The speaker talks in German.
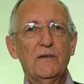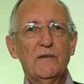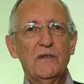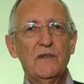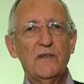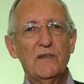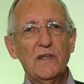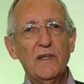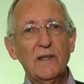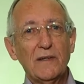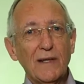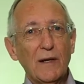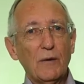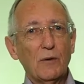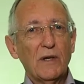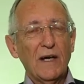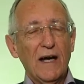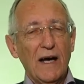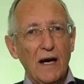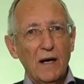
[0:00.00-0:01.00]
Sie sieht
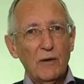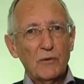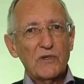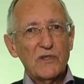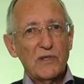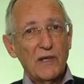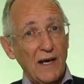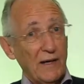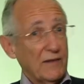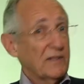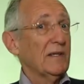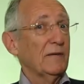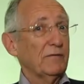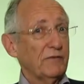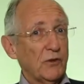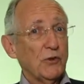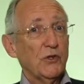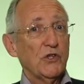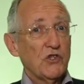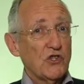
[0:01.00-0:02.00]
auch aus, sie heißt auf
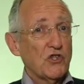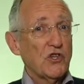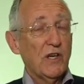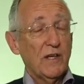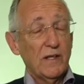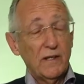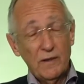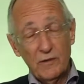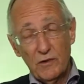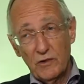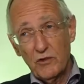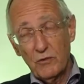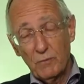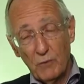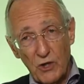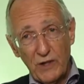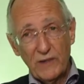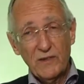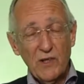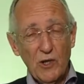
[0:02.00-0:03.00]
Deutsch äh,
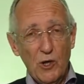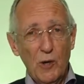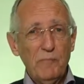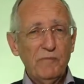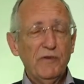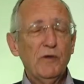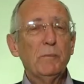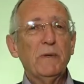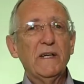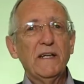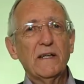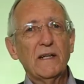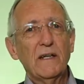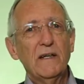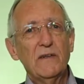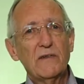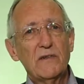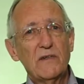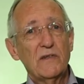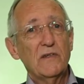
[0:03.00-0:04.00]
schwarze
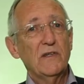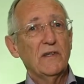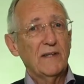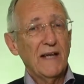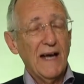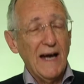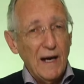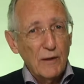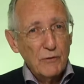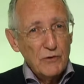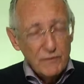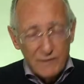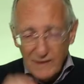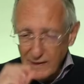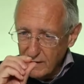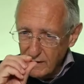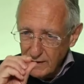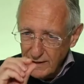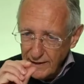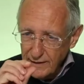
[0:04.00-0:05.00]
Apfelbeere. Sie sieht aus wie
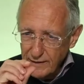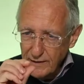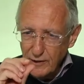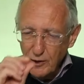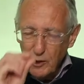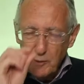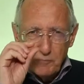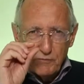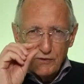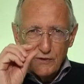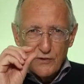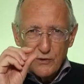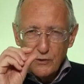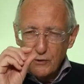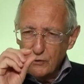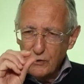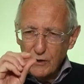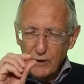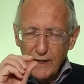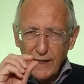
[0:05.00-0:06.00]
ein kleiner Apfel,
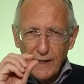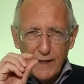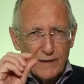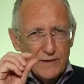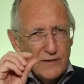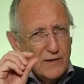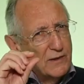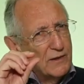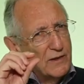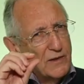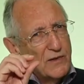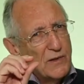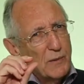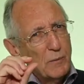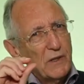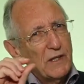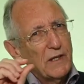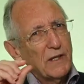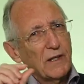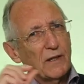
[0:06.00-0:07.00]
so klein sind diese
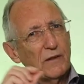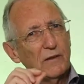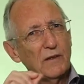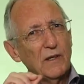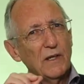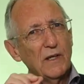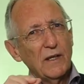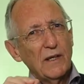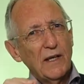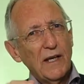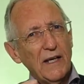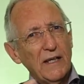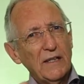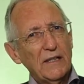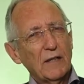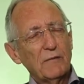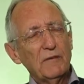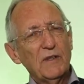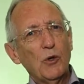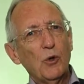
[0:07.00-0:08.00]
Beeren.
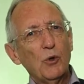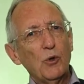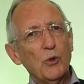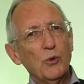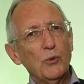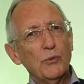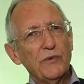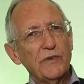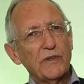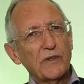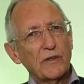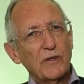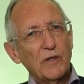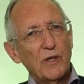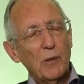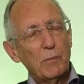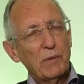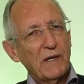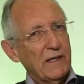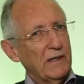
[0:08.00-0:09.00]
Ähnlich wie Holunder,
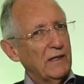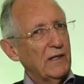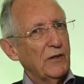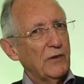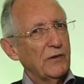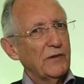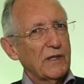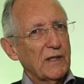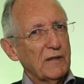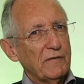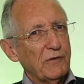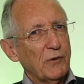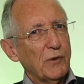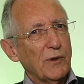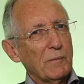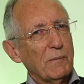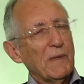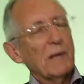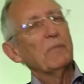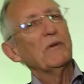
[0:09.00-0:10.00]
aber eine andere
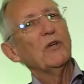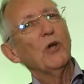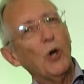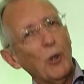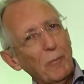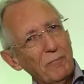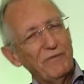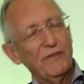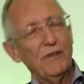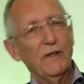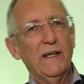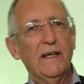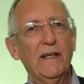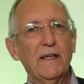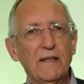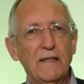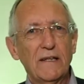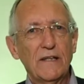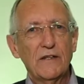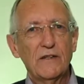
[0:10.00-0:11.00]
Form, eben
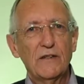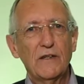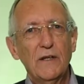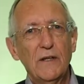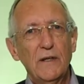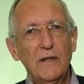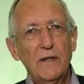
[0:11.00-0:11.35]
apfelähnlich.